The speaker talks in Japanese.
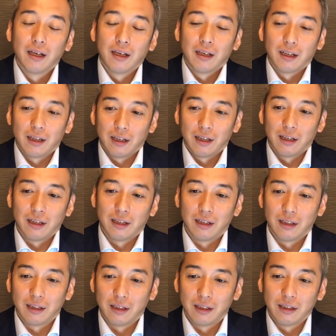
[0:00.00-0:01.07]

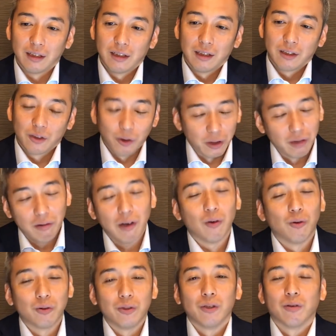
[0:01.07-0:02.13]
えー、距離は
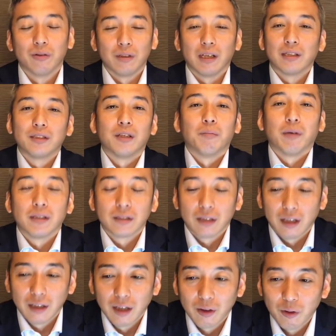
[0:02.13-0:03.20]
置くようにはしてます
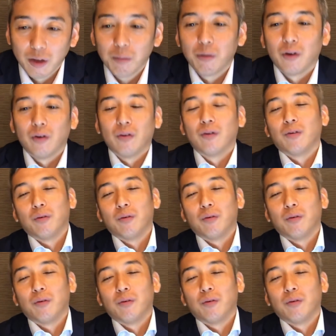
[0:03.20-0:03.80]
からねこれも